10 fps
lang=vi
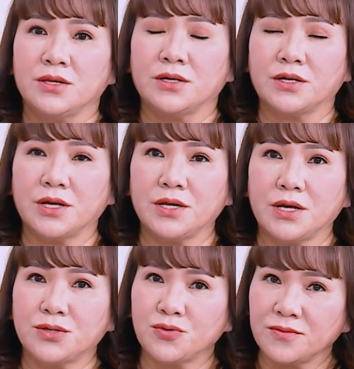những
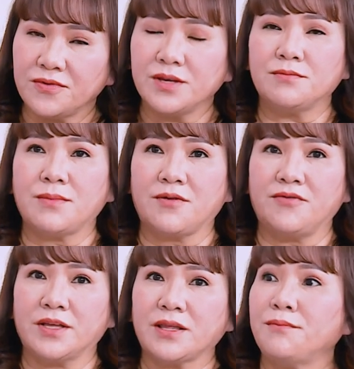cái chuyên viên mà
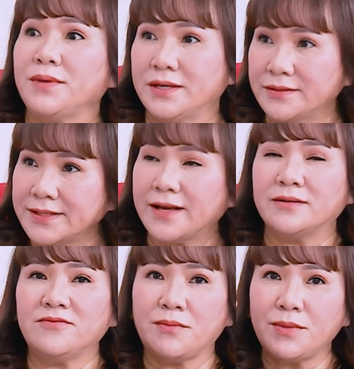về thẩm mỹ hướng
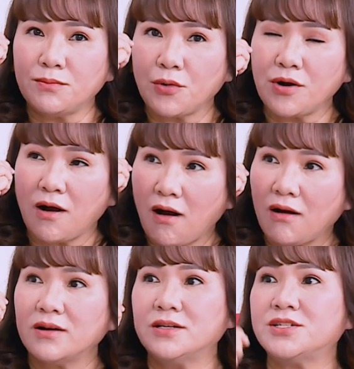dẫn, và mình bôi
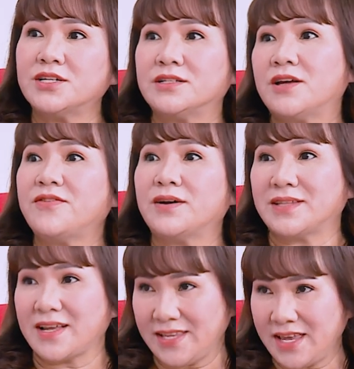gọn lên trên cái phần
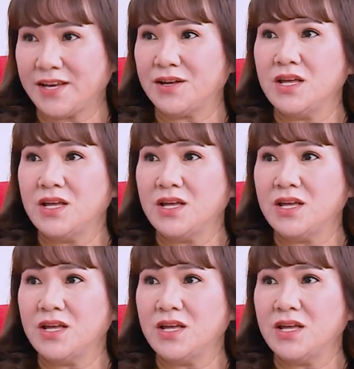tàn nhang.